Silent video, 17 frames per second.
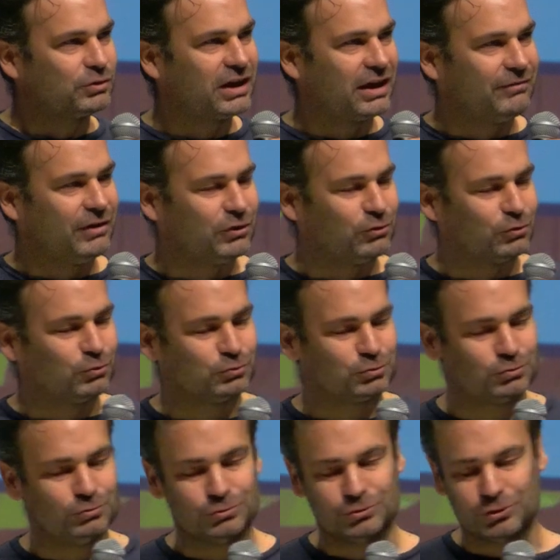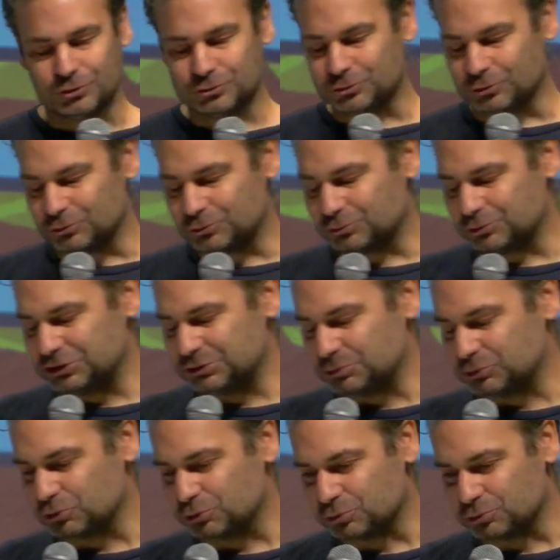travail de consultant sur le
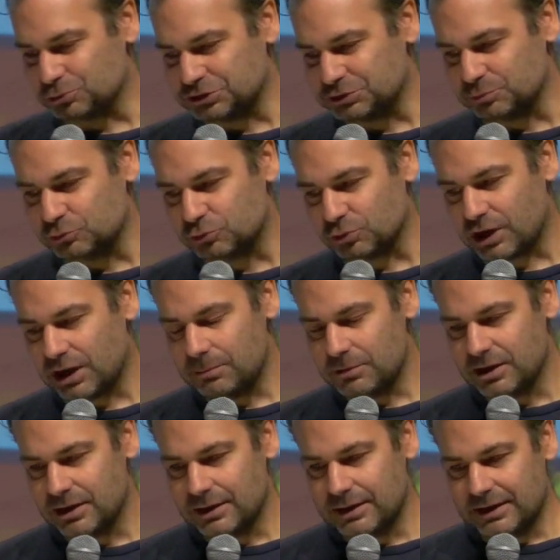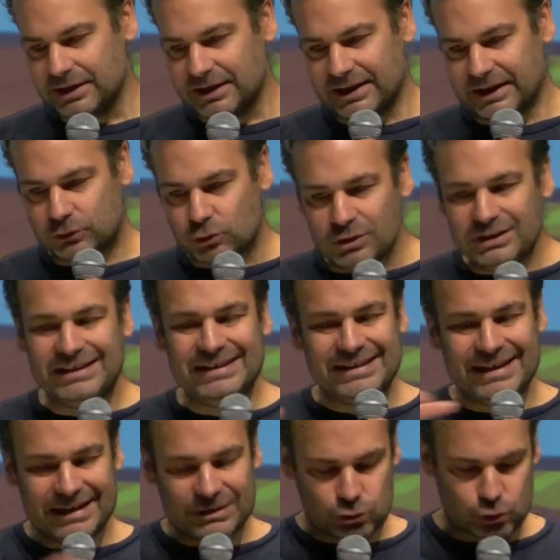tourisme, sur le tourisme durable, et de
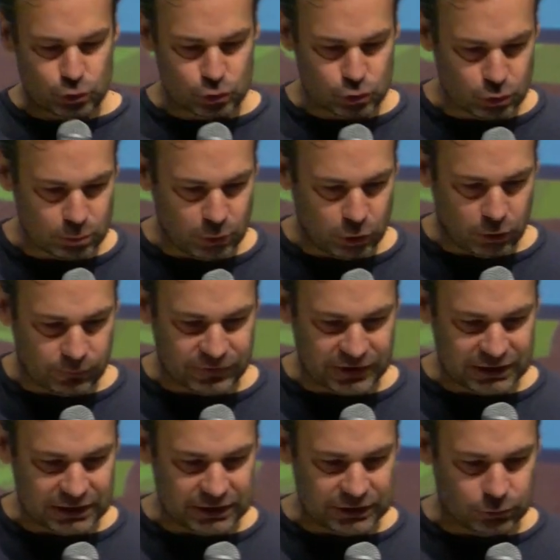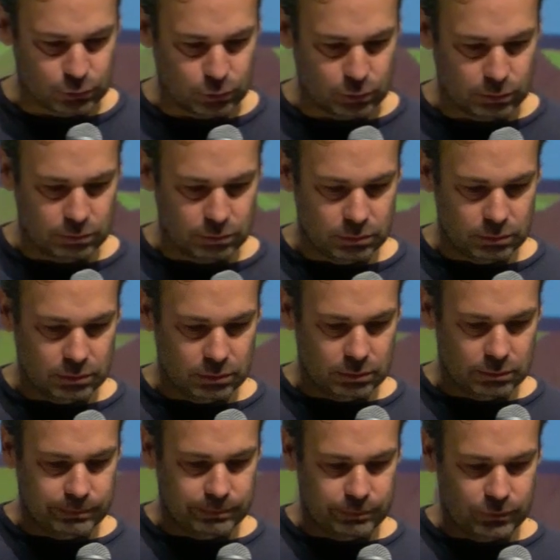lier justement en fait les deux.
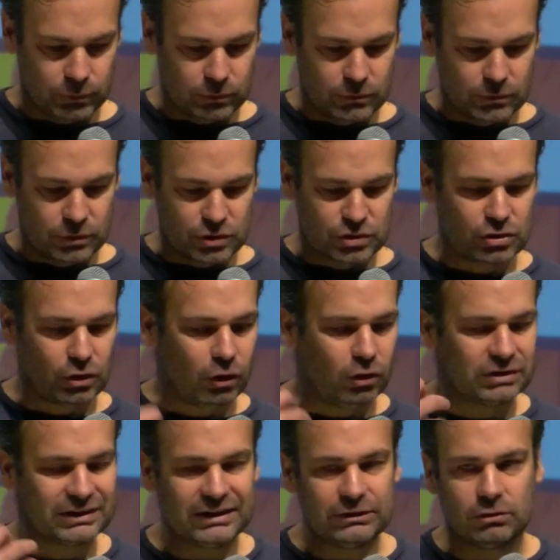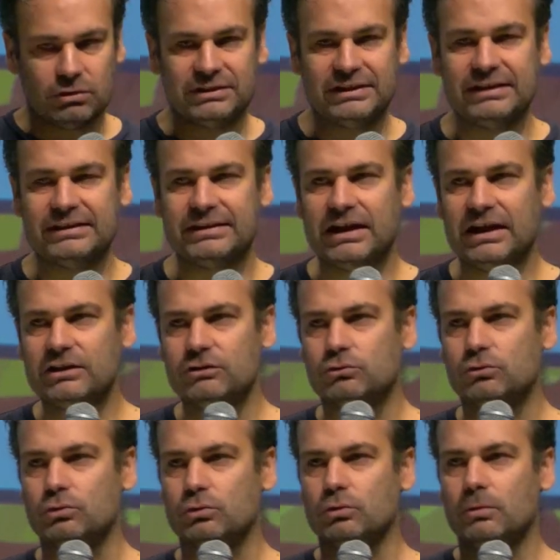Sans rentrer dans le détail
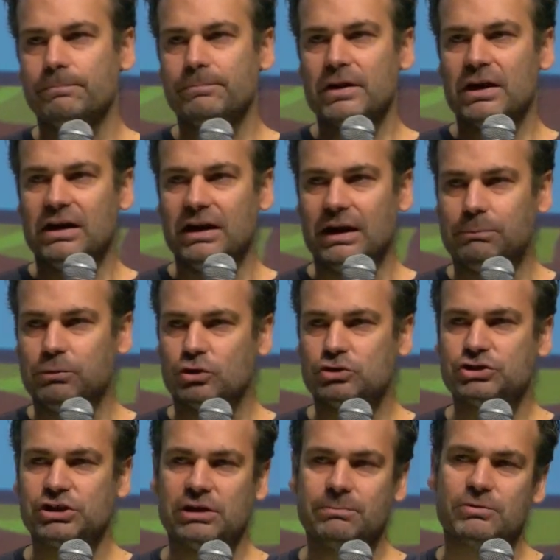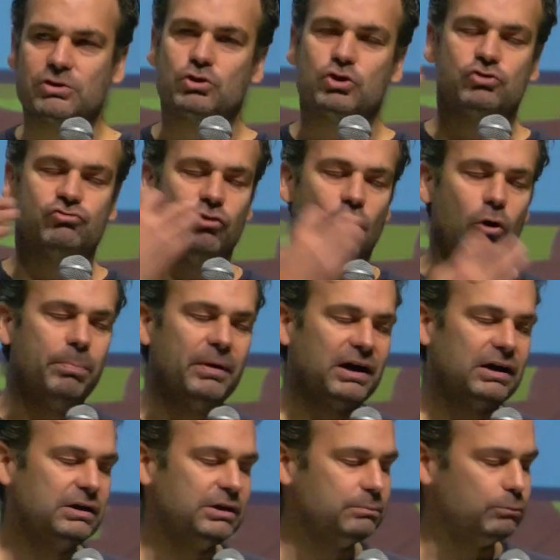de la blockchain, parce que je vais en
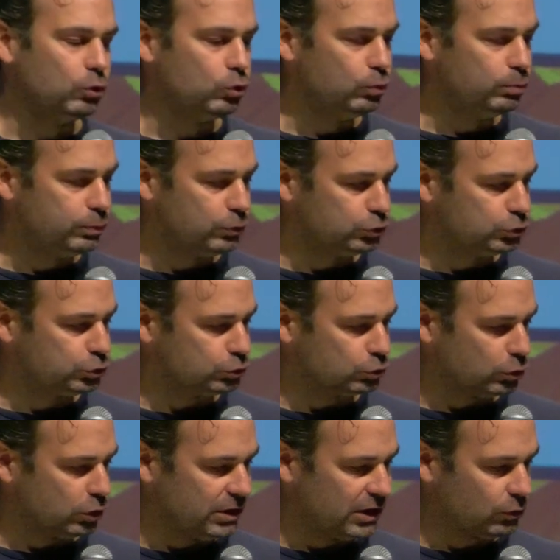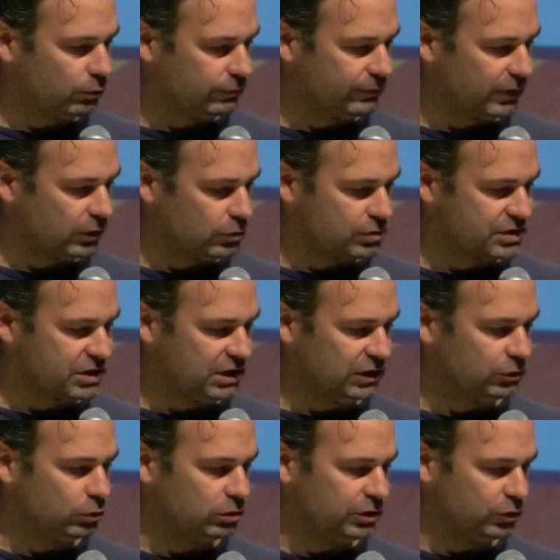parler beaucoup plus sur la conférence et
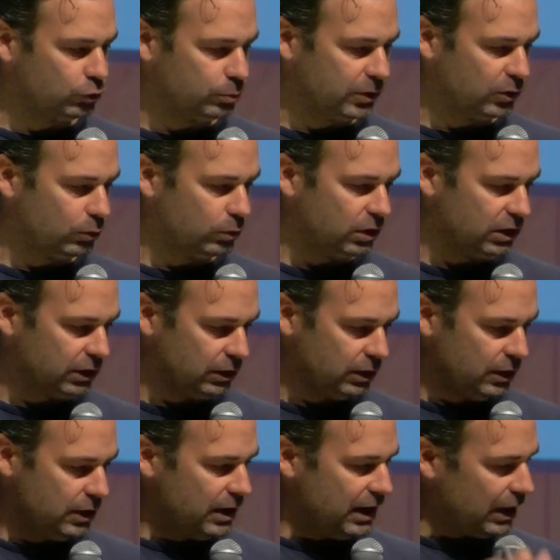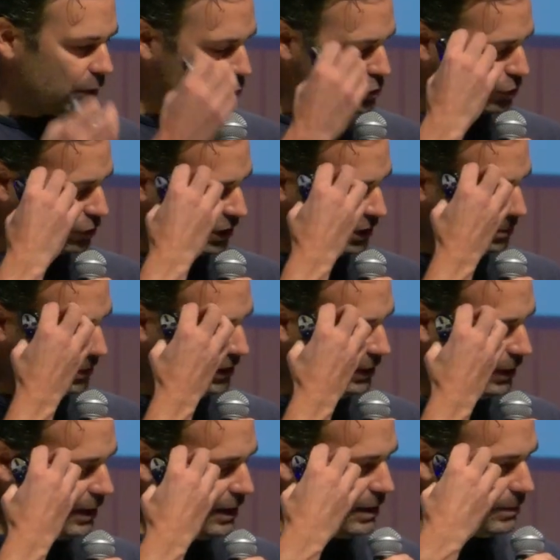l'atelier numéro 1 à 11h30,
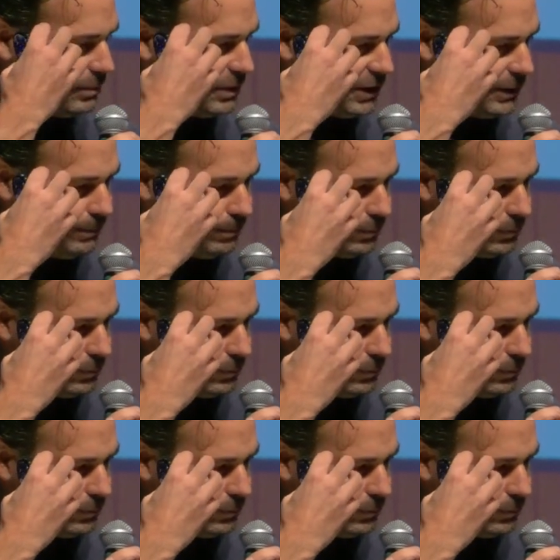mais